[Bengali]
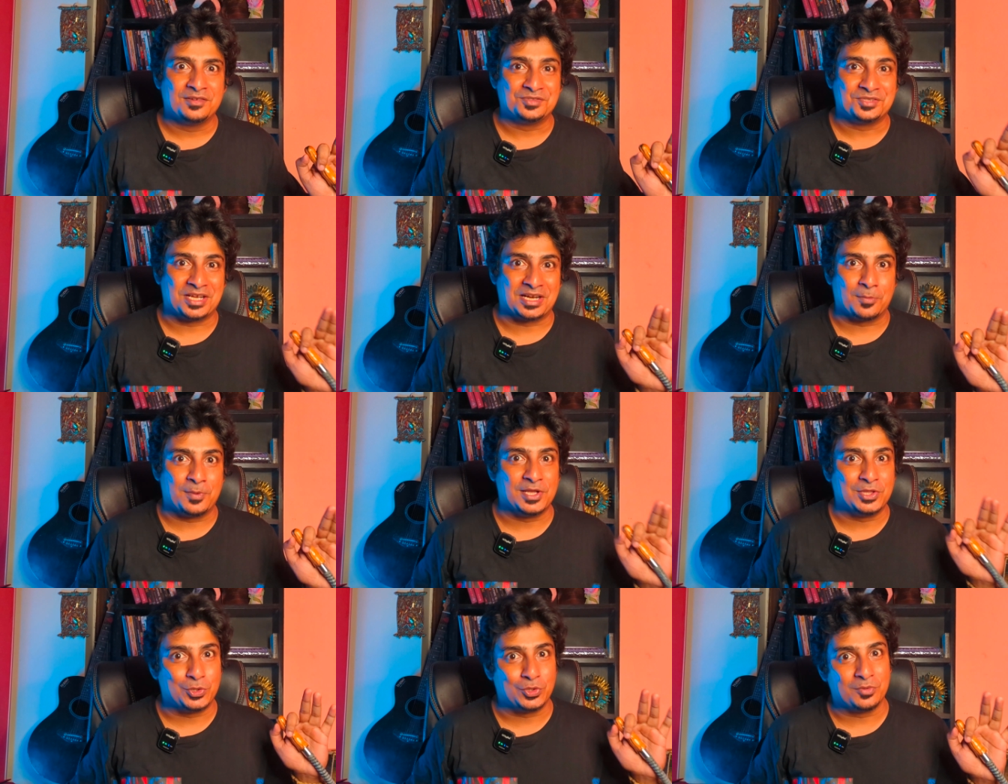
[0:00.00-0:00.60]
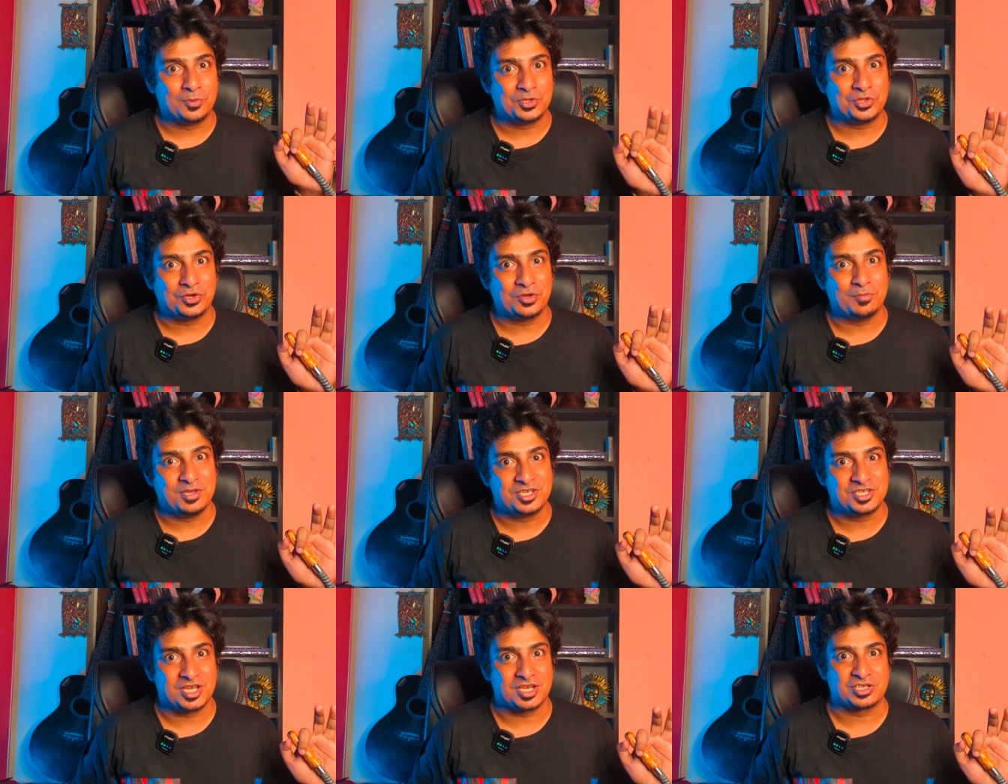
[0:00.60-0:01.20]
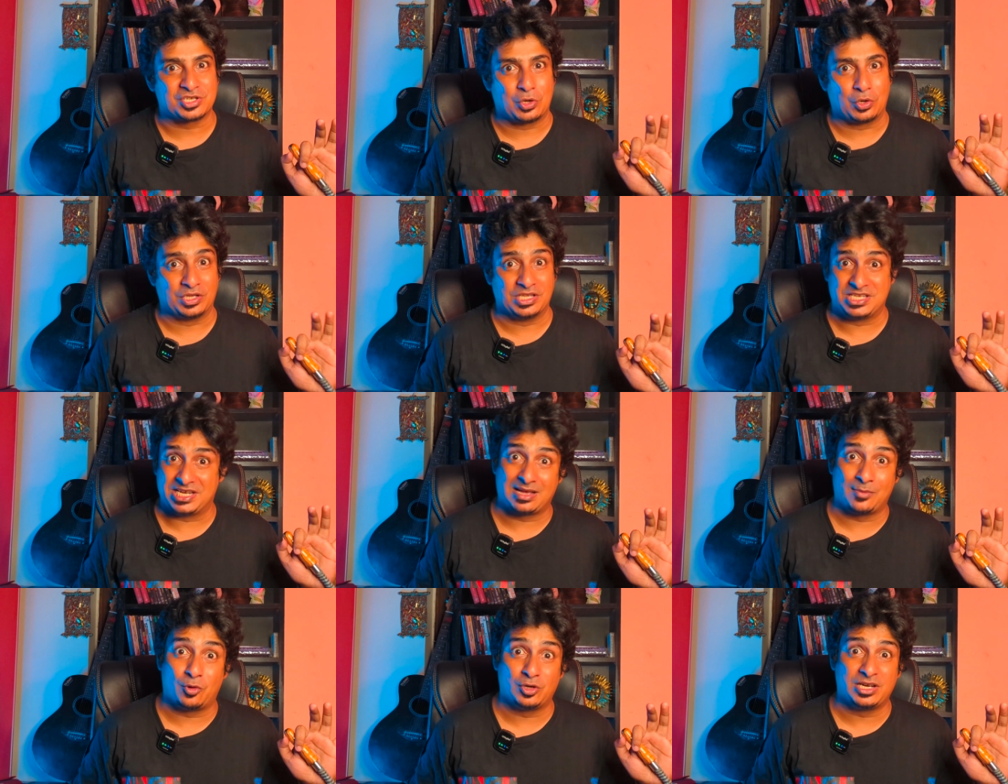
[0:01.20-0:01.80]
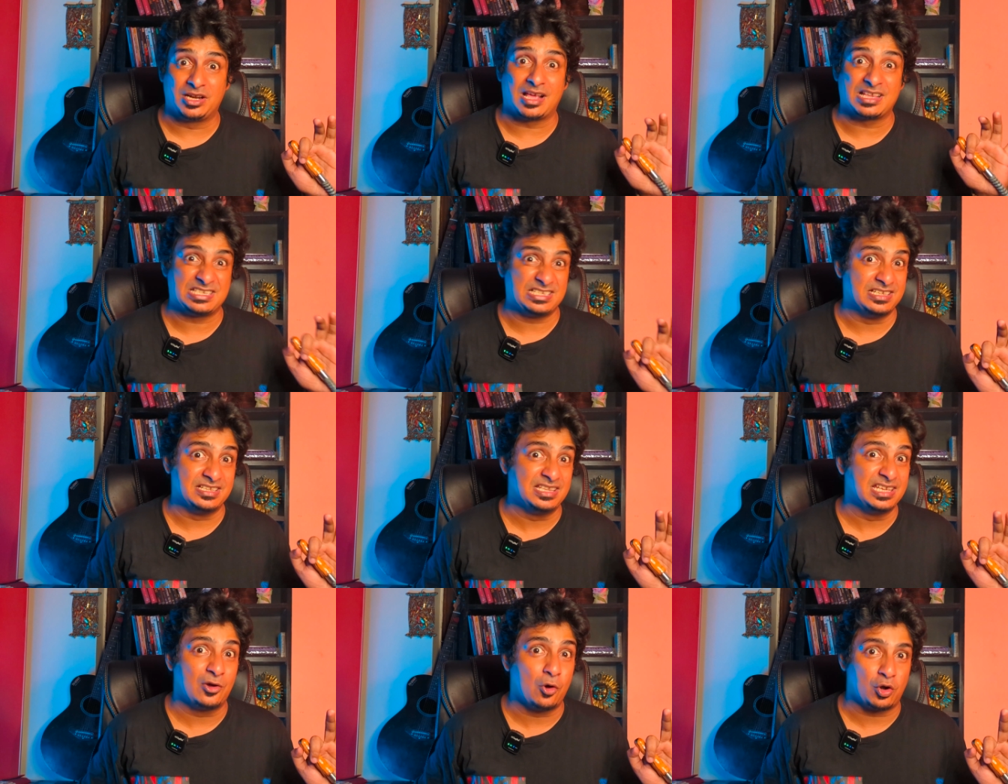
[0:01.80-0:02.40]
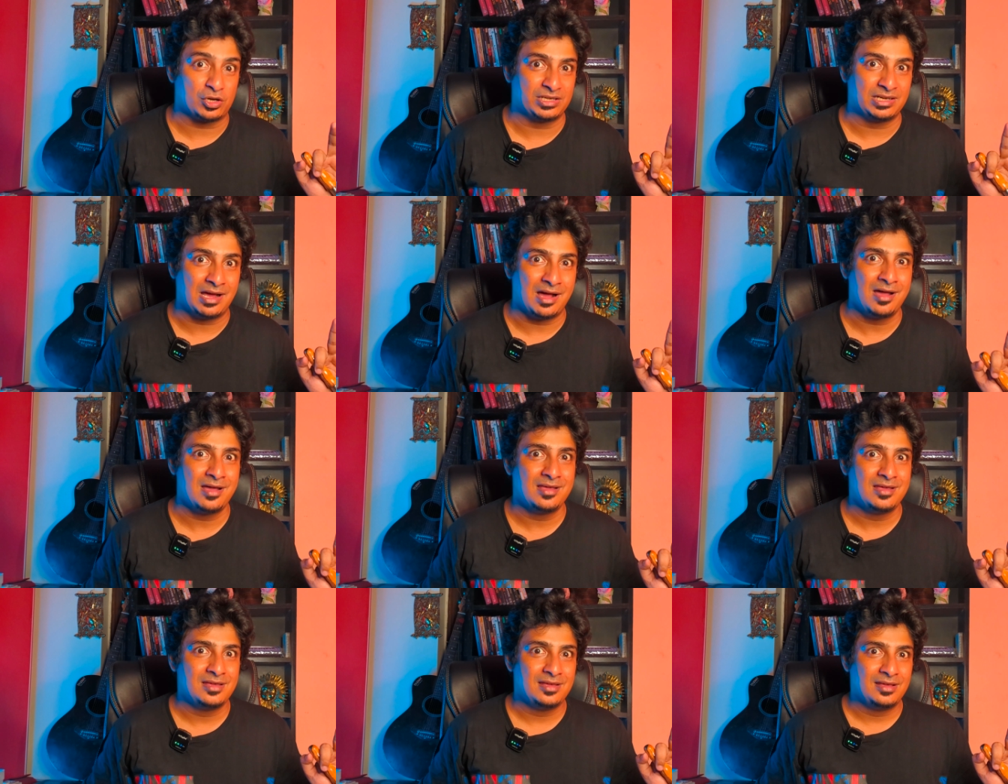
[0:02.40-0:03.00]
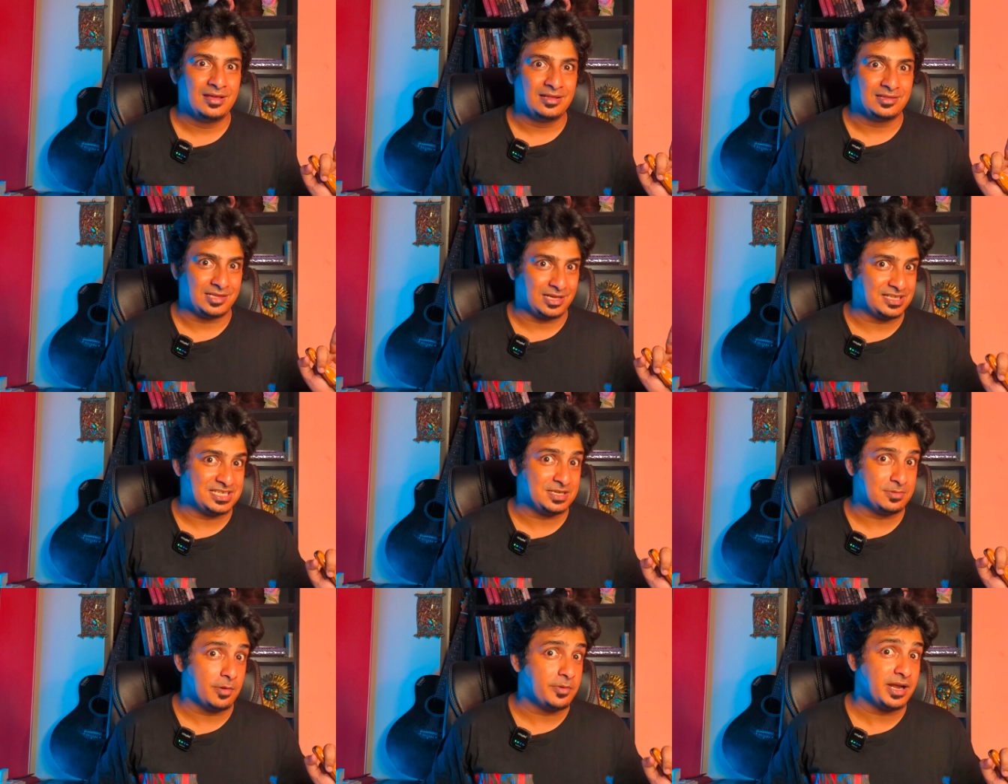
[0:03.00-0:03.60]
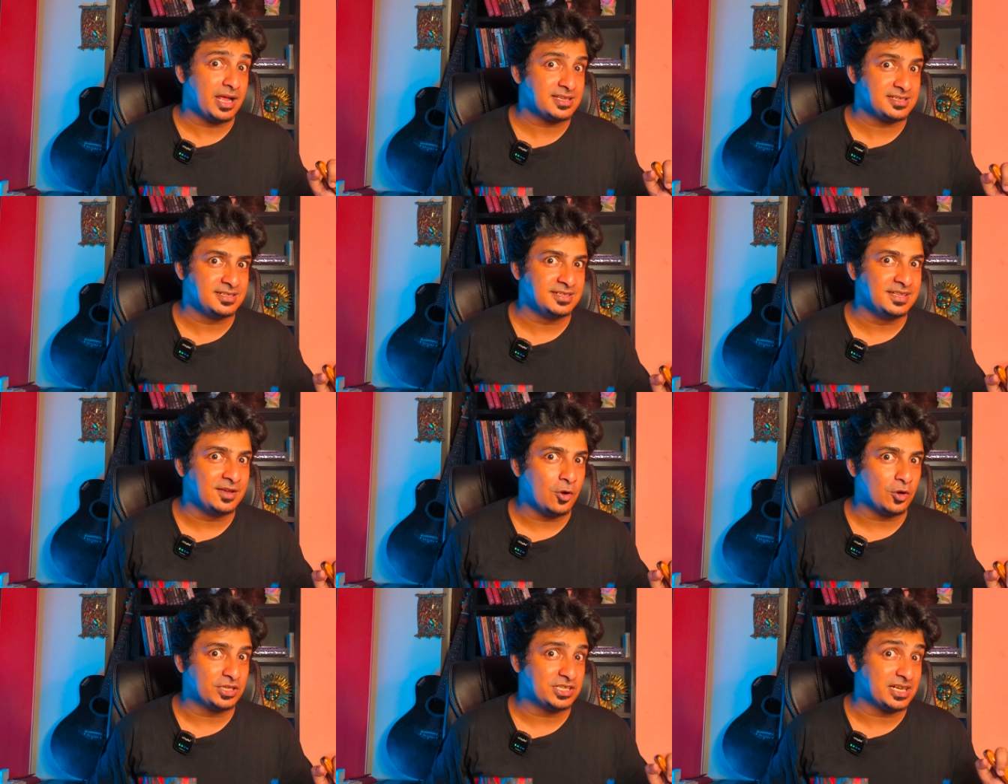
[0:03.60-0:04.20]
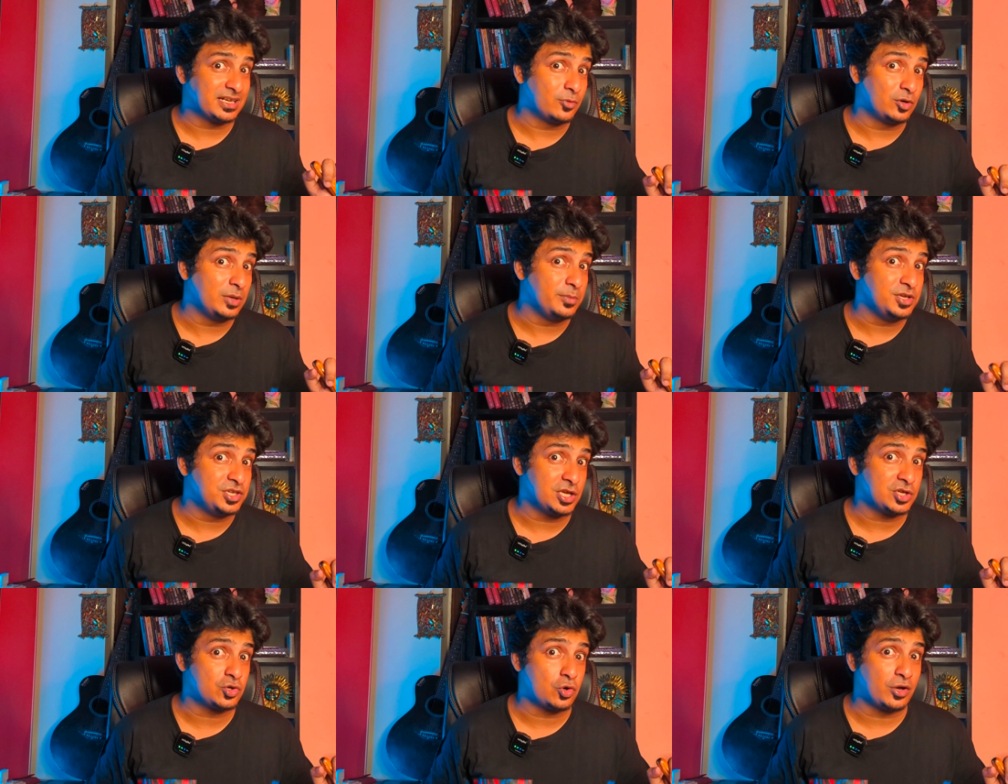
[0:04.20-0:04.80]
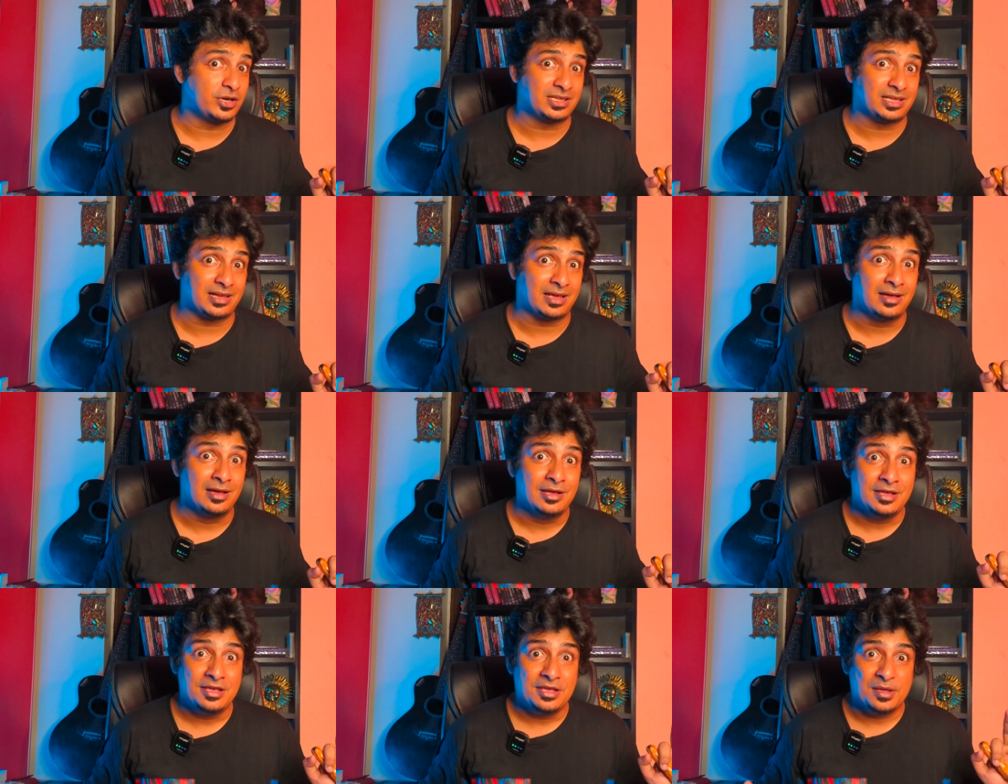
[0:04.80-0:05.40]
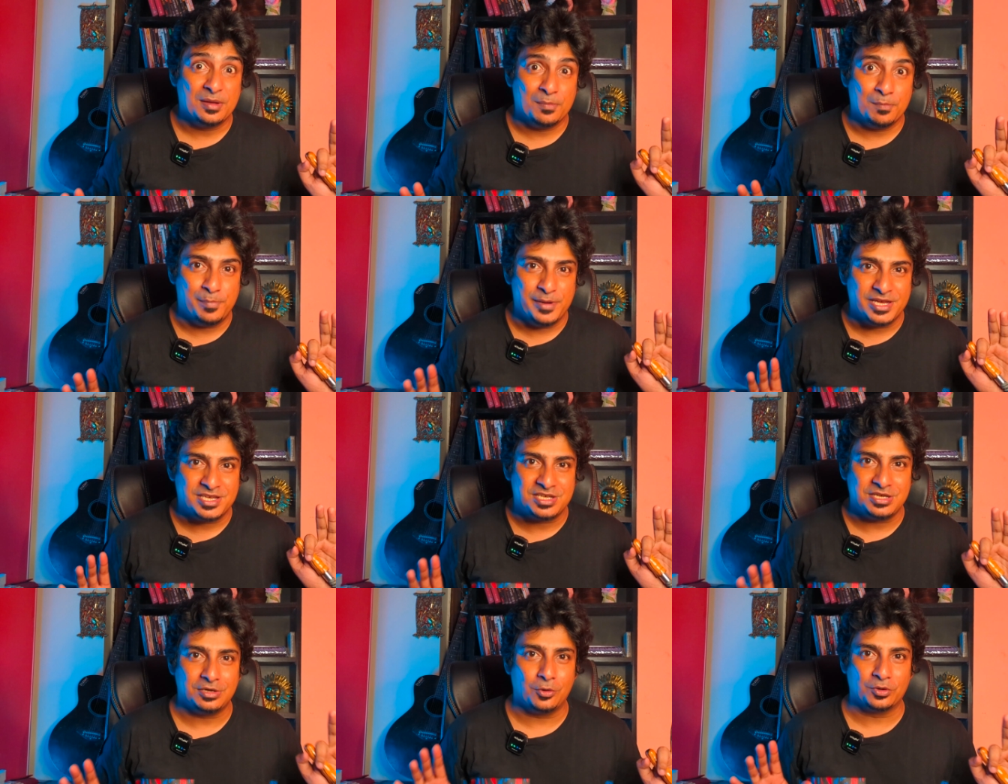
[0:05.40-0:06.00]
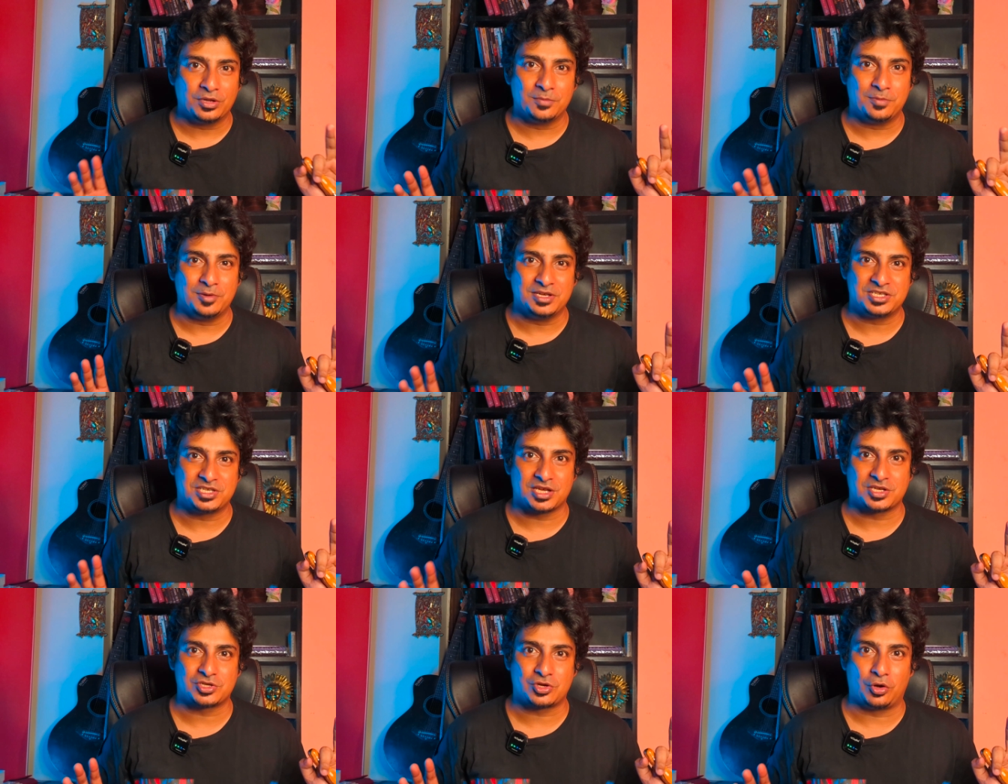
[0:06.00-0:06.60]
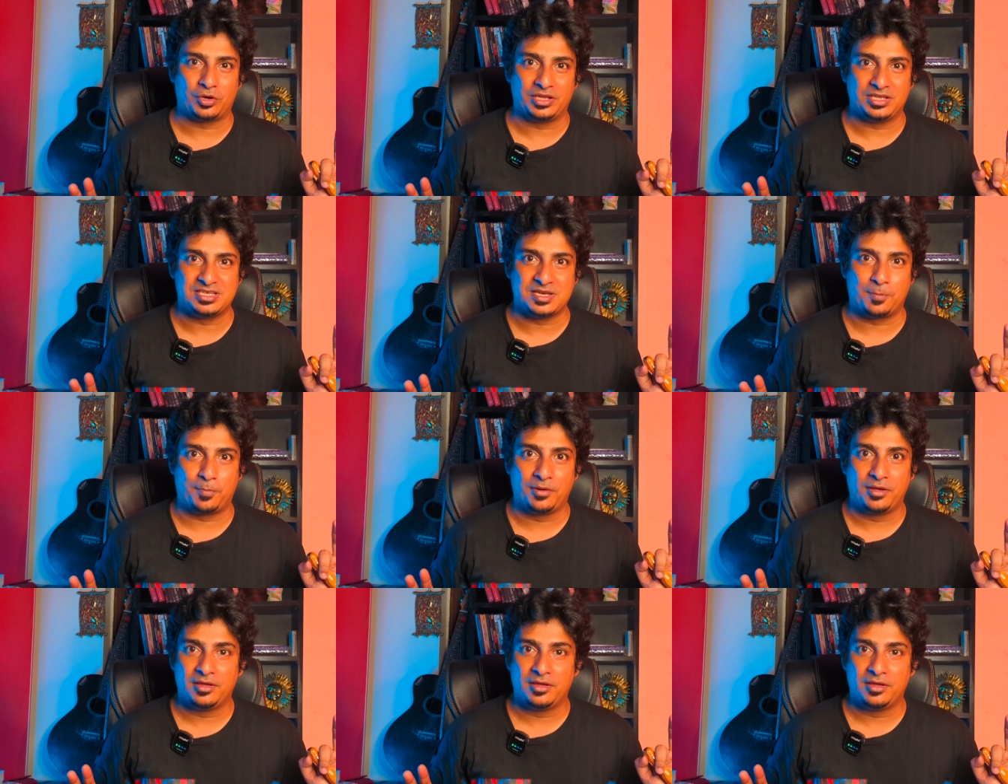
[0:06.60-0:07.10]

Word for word: তারা ভেতরে ভেতরে বিশ্বাস করে যারা বলে রাজনীতি করে না তারা যেভাবে রাজনীতি করে যারা বলে বিশ্বাস করে না তারা বেশি করে বিশ্বাস করে যে